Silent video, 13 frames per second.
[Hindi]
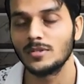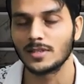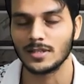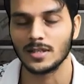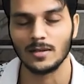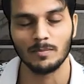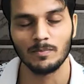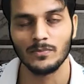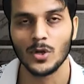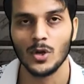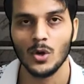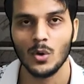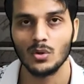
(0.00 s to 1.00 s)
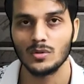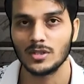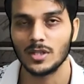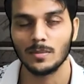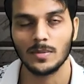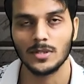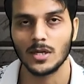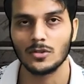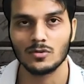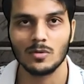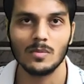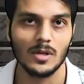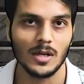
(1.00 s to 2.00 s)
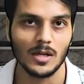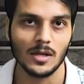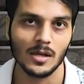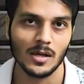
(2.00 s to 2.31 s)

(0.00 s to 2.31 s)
सकता है हो सकता है पंद्रह सौ में मिल जाए